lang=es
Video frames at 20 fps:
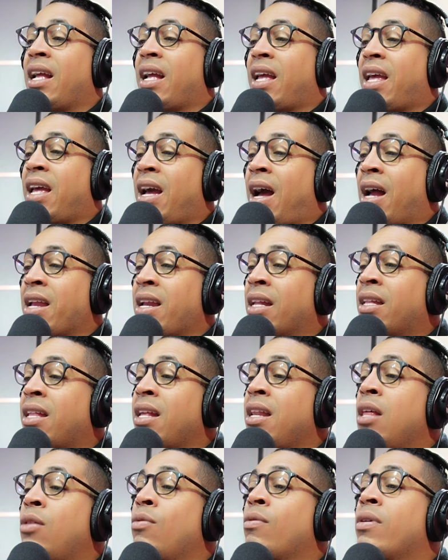que haya
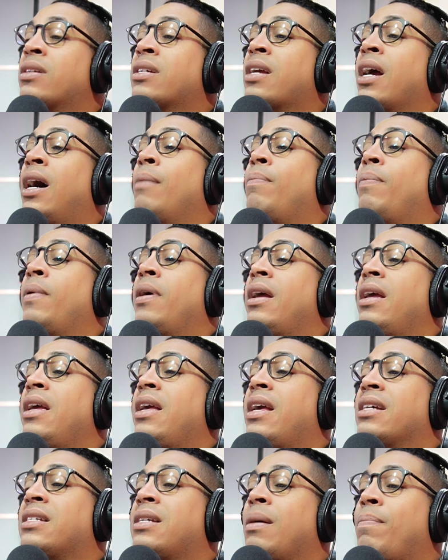tenido un escape y
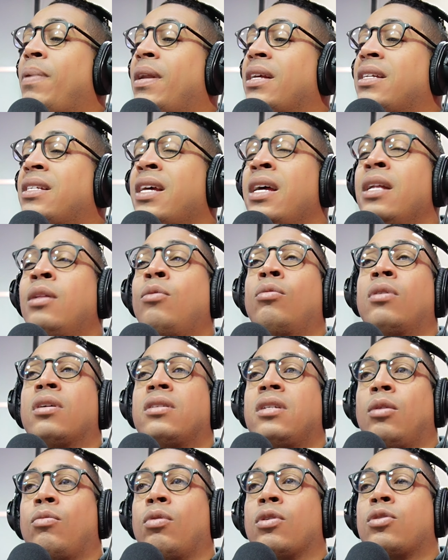que se presente una
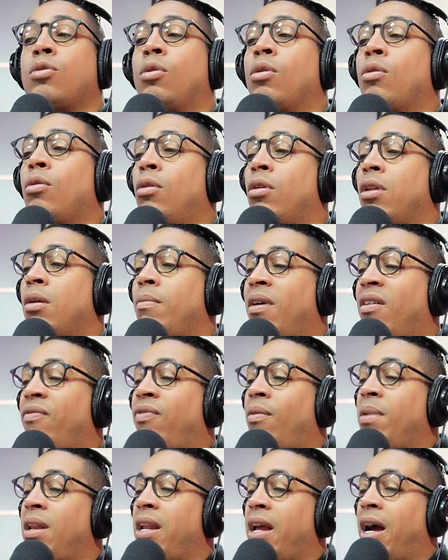situación con los demás
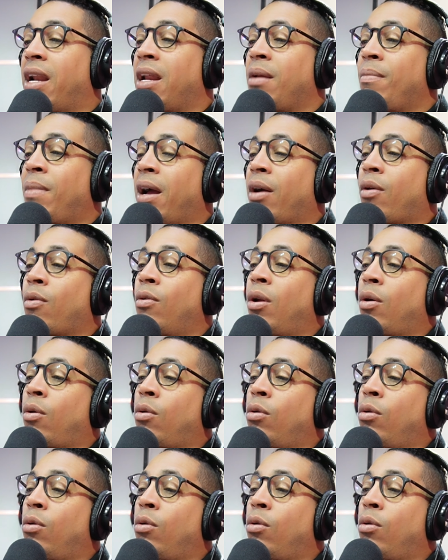familiares, con,